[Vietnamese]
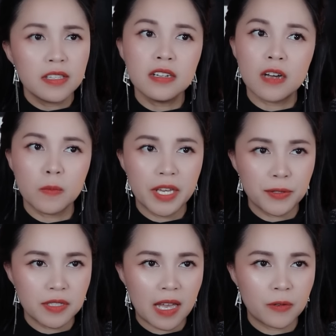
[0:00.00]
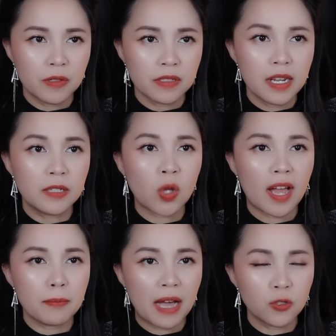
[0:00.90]
Nhưng không hiểu sao, điện
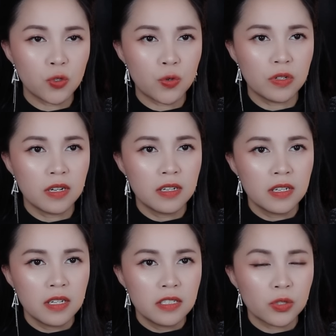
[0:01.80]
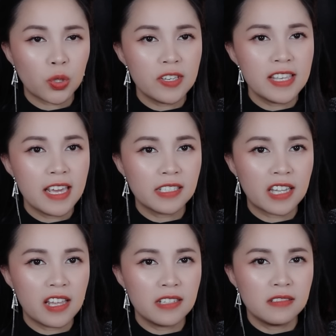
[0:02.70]
thoại báo chuông. Tuy nhiên
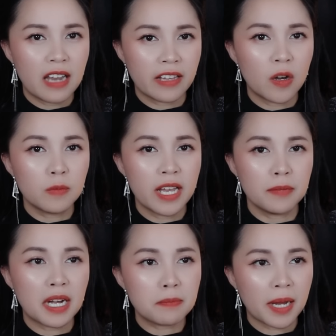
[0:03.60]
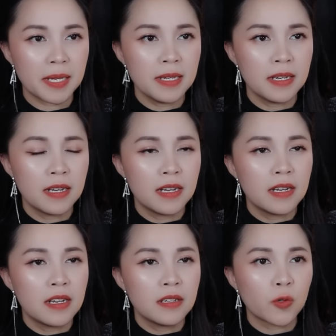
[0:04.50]
Tiên lại không hề bắt máy.
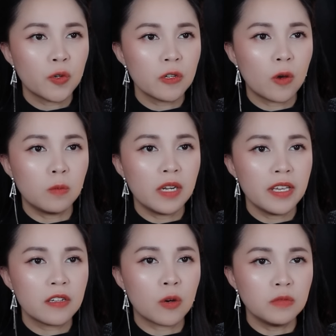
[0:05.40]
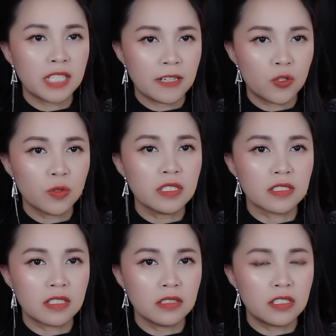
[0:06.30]
Cuối cùng Lý cũng chạy xuống
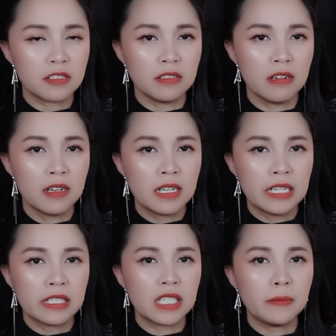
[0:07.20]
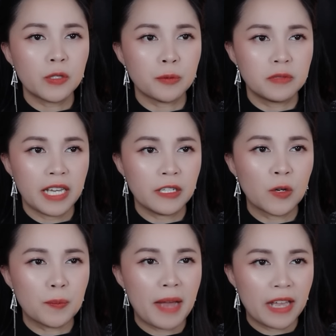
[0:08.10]
được sân trường tiếp tục chạy
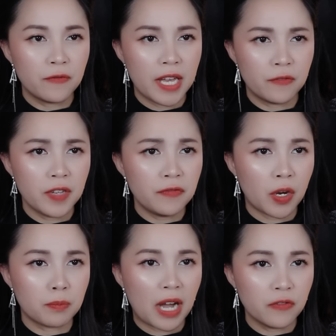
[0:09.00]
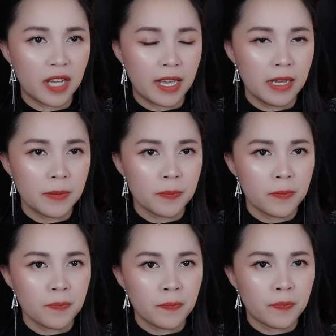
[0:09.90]
thục mạng về phía phòng bảo vệ.
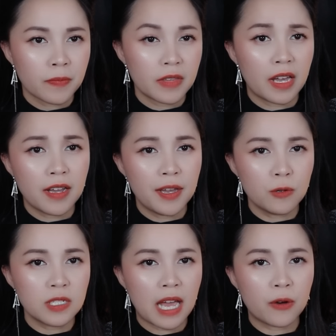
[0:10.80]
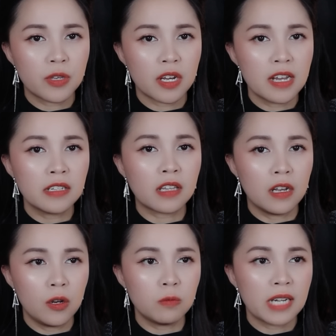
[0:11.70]
Chẳng hiểu sao cho đến
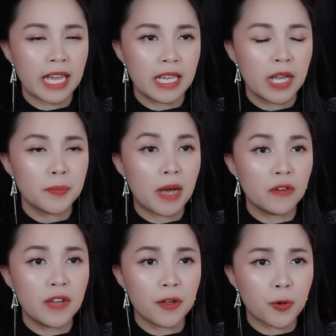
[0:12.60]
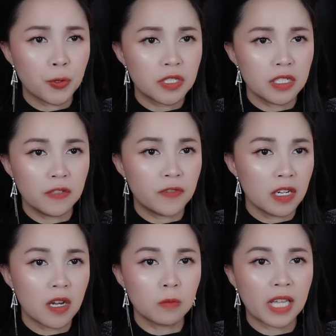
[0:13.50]
tận lúc này, bảo vệ của trường
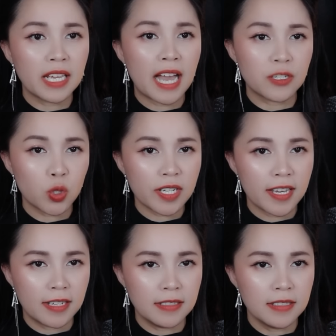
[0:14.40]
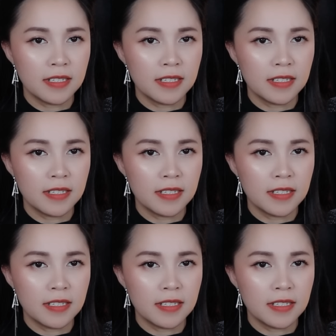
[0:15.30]
vẫn không thấy ai xuất hiện.